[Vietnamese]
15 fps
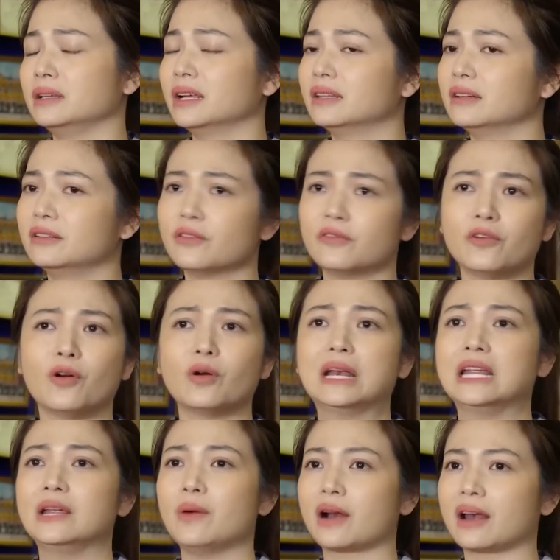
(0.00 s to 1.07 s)
bởi những thứ nó
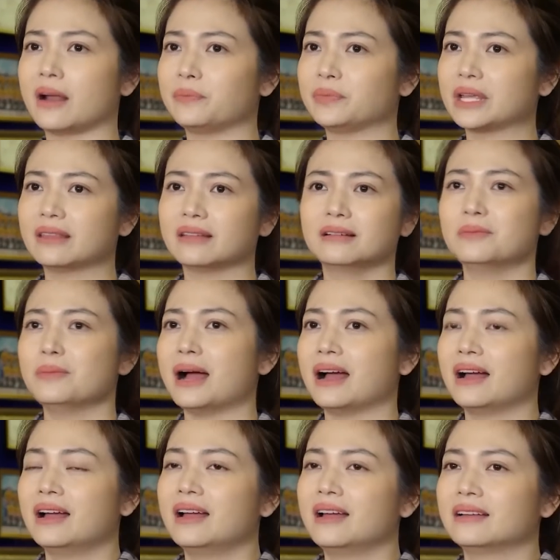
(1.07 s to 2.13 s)
vô lý hoặc là những thứ
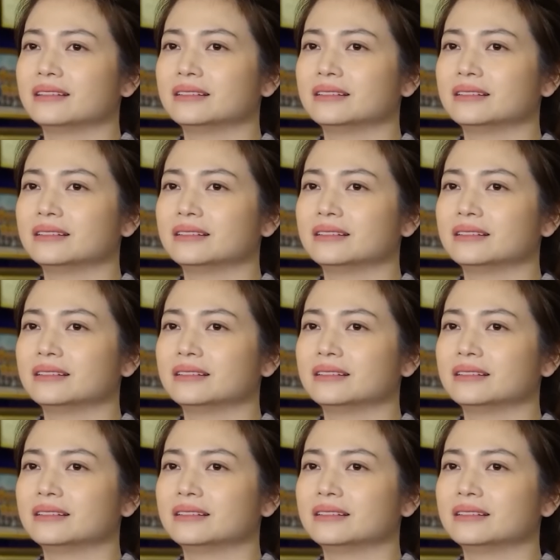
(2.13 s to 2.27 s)
mà